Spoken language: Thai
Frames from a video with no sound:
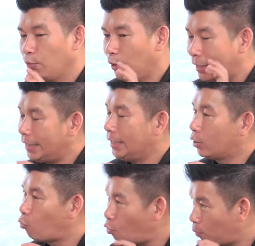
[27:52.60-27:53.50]
วิธี
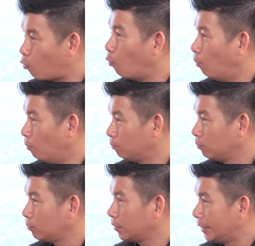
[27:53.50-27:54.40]
ควบคุม
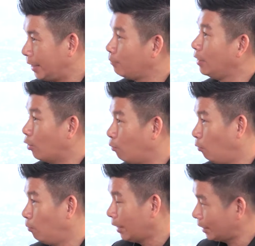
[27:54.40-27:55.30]
เครื่องมือของผ
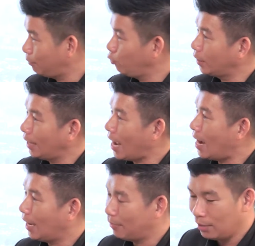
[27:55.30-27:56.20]
มถ้าพูดง่า
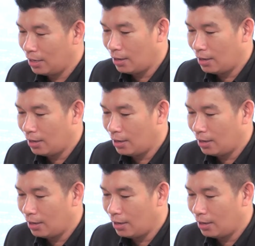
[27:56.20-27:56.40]
ยๆนะครับ